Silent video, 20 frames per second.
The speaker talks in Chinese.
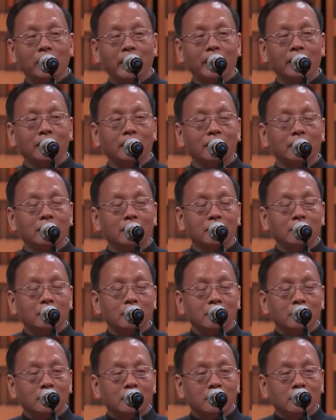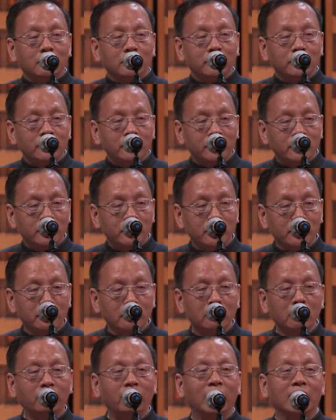位
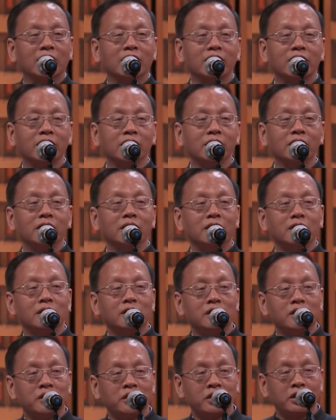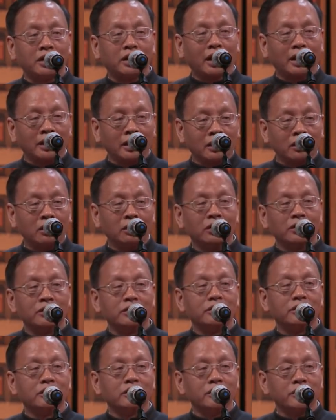净空法师及他的各个
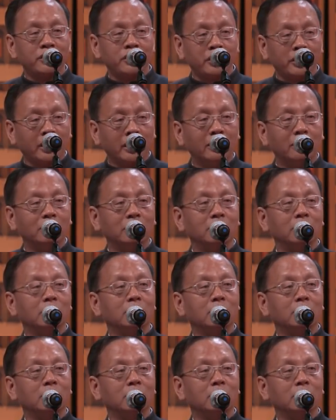机构、